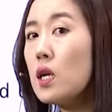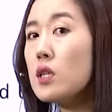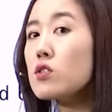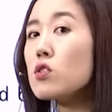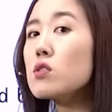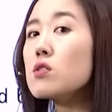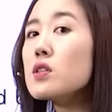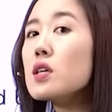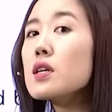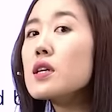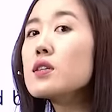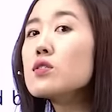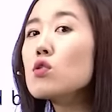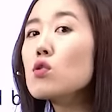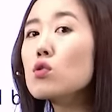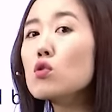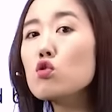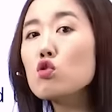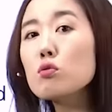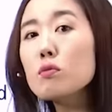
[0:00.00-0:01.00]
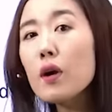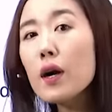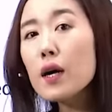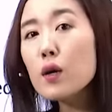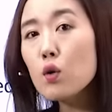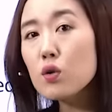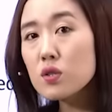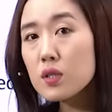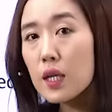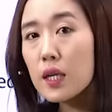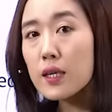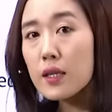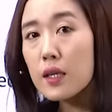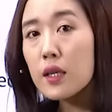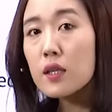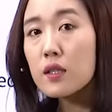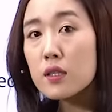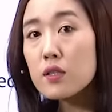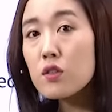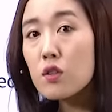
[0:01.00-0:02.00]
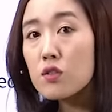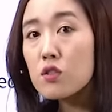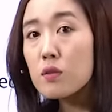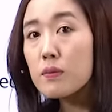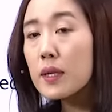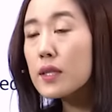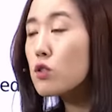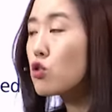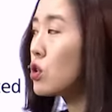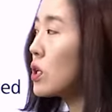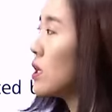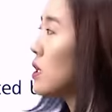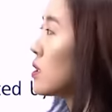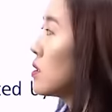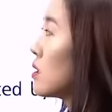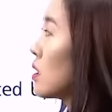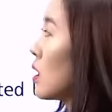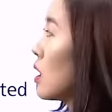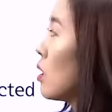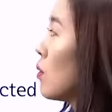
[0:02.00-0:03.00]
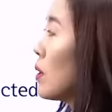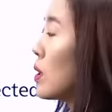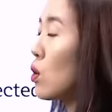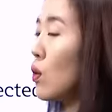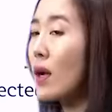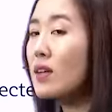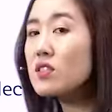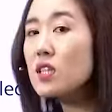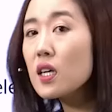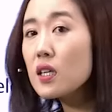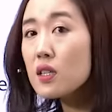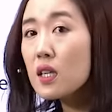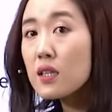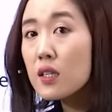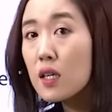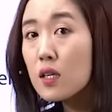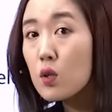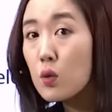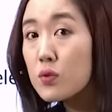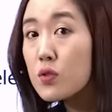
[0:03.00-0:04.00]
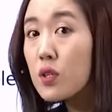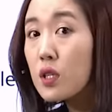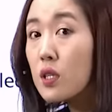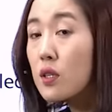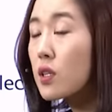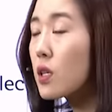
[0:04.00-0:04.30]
전 세계적으로 유명한 곳이다라는 얘기는 있었지만 최근에 해외로 확장했다는 얘기는 없었기